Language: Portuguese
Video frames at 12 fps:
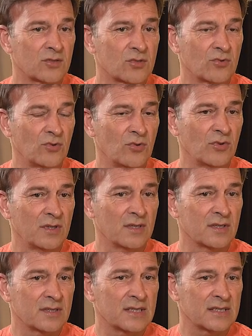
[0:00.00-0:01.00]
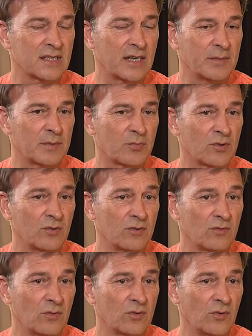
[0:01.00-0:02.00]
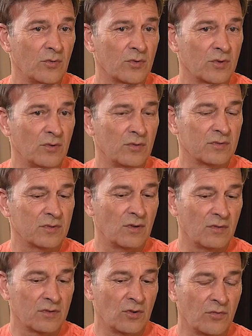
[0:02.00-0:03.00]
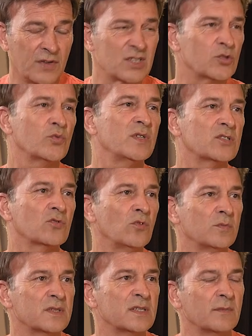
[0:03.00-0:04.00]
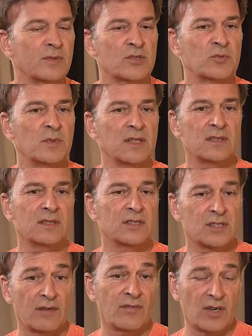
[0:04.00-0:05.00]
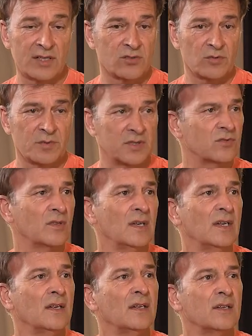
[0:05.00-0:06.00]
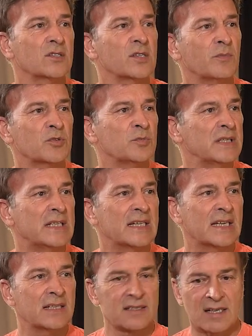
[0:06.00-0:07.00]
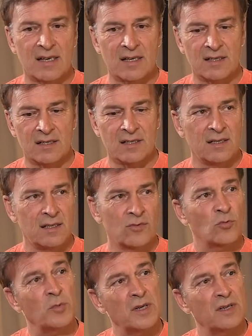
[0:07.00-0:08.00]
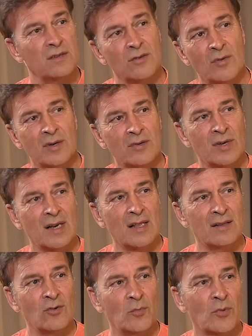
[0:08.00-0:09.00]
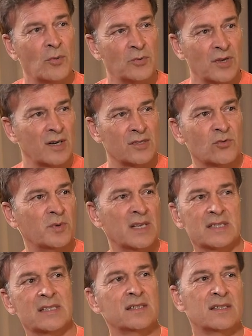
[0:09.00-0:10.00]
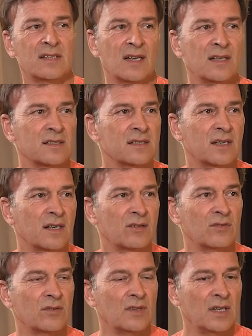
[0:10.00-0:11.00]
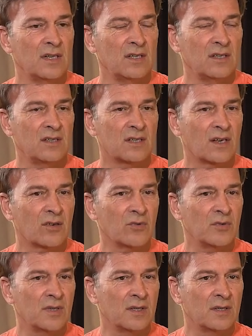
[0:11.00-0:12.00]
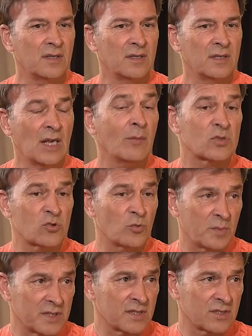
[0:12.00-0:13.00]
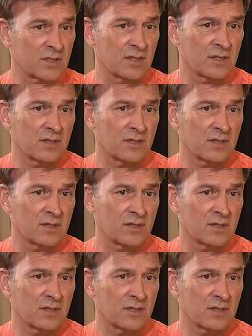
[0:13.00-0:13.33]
estou eh, sinceramente, porque não, não, não, não, não, não vejo isto como simplesmente, e já falei sobre isso, Sim. simplesmente ir cantar e, e, dormir, não é, não é nada. Eu próprio quero descobrir essas cidades e quero, e quero, eh, e há umas surpresas que,